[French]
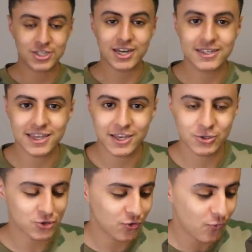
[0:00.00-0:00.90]
check les
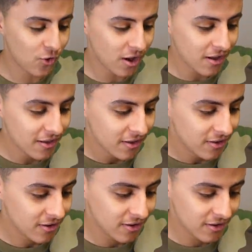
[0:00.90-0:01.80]
ingrédients, je vois
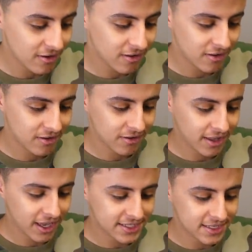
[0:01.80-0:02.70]
euh,
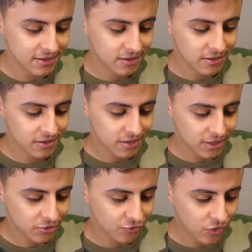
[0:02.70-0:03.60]
graisse. Euh,
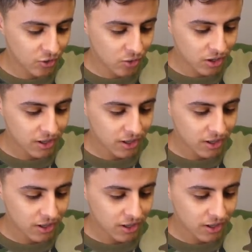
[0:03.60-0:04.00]
attends, je vois quoi